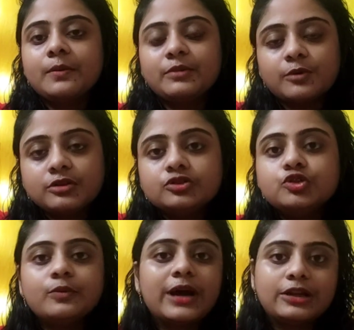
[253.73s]

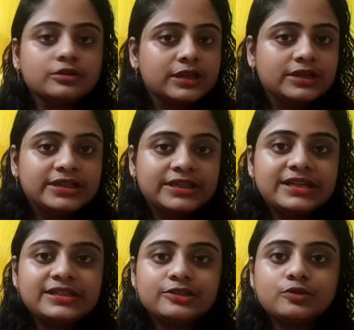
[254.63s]
বিভৎস ভালো তেল ঠিক
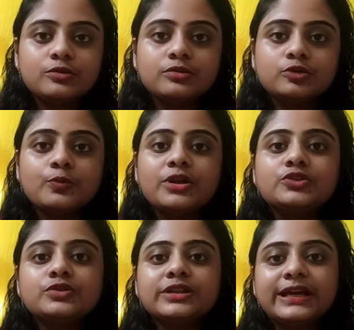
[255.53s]
আছে তো তোমরা
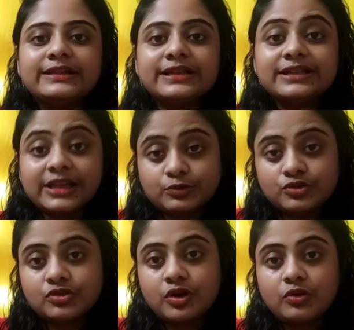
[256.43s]
যদি এই তেলটা
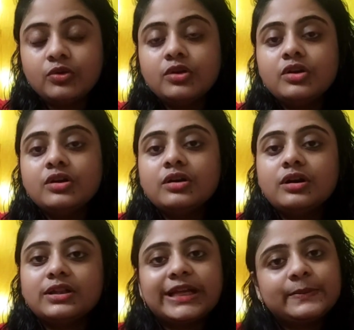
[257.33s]
ইউজ করো
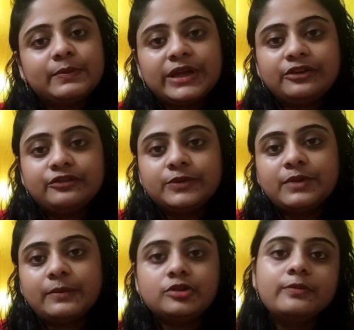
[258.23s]
দেখবে বেনিফিট
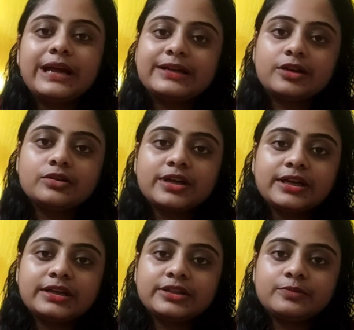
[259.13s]
পাবে তবে একটা কথা
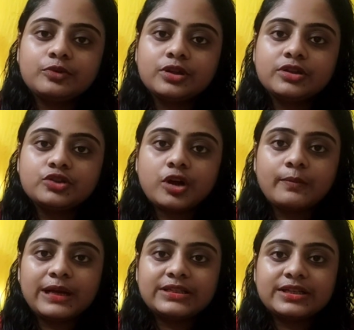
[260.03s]
এক্ষেত্রে বলে দিই
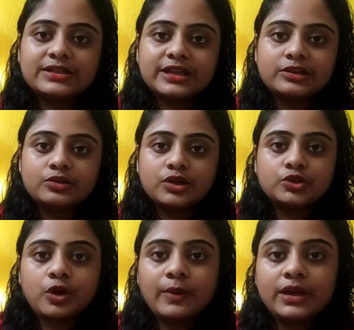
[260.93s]
সব বাচ্চার স্কিন তো
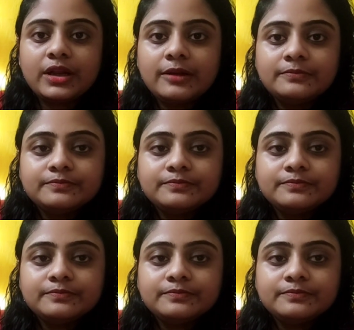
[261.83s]
আর সমান না